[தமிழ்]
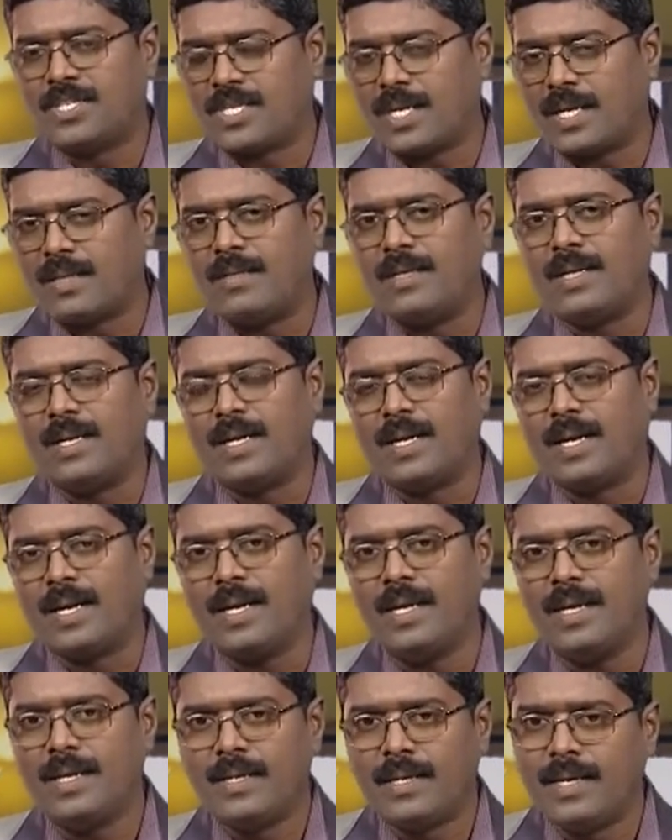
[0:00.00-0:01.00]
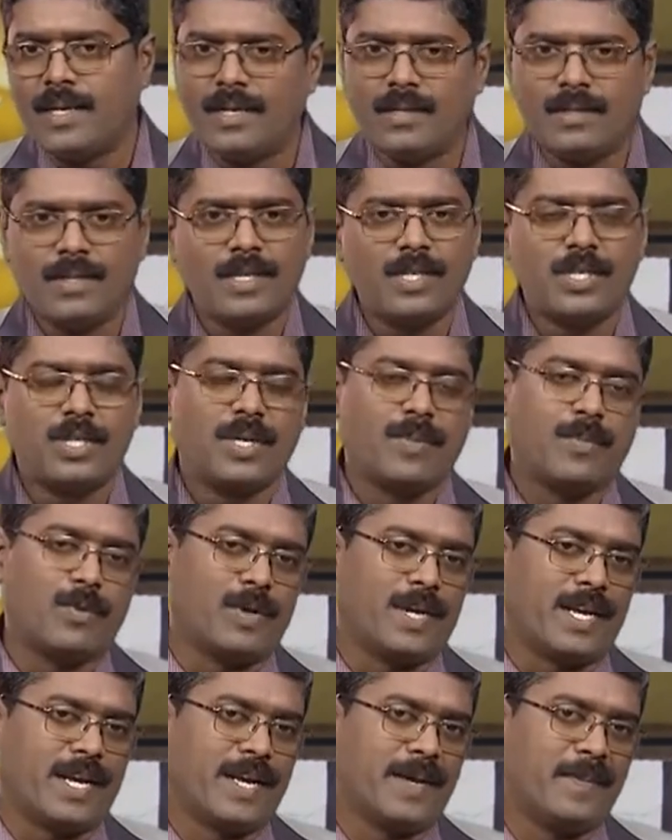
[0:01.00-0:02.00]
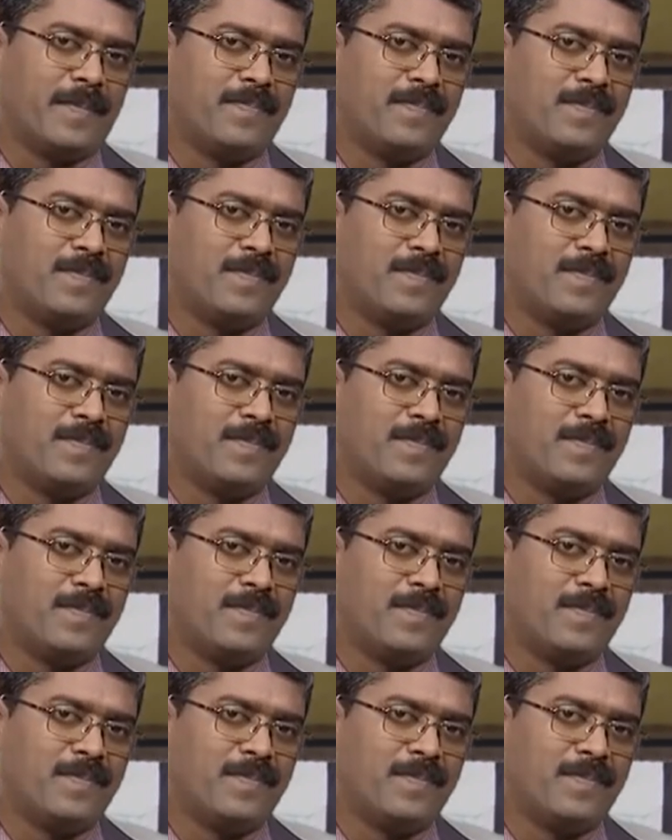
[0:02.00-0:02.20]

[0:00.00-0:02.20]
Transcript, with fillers: சத்தியங்களை நீங்கள் தெரிஞ்சுக்க போகிறீங்க